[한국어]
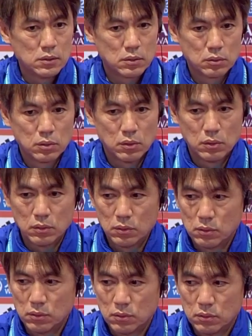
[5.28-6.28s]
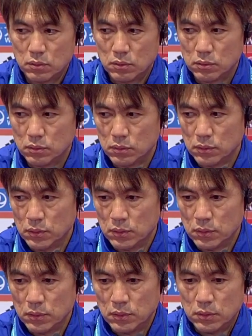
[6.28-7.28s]
정도 어,
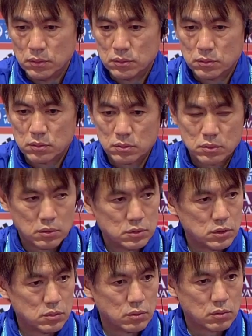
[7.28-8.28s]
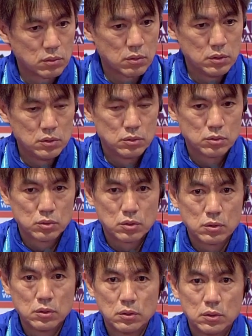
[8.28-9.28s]
그 전체적으로 컨디션
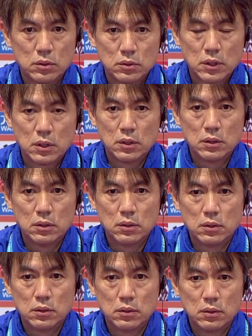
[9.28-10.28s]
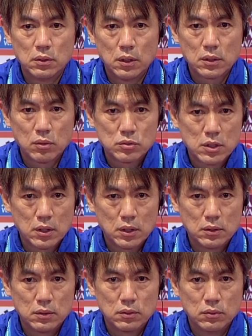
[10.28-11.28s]
조절을 잘 했다고 생각이
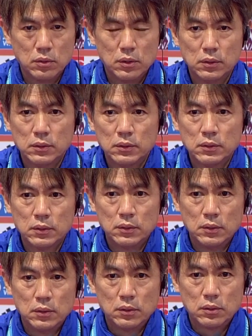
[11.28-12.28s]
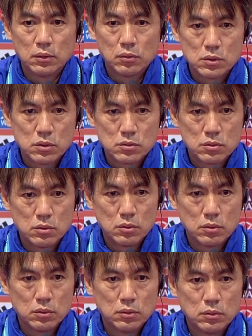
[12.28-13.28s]
들고요. 또 우리
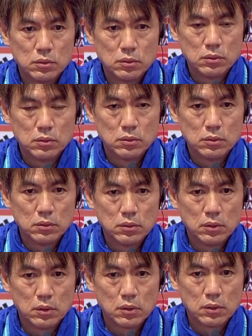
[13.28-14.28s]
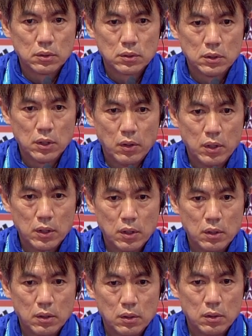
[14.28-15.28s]
선수들도 어, 이런 큰 대회
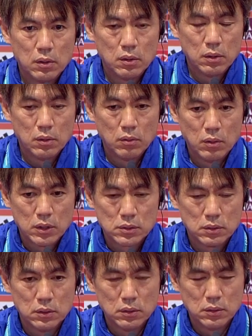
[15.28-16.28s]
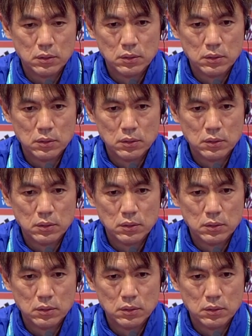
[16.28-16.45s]
나와서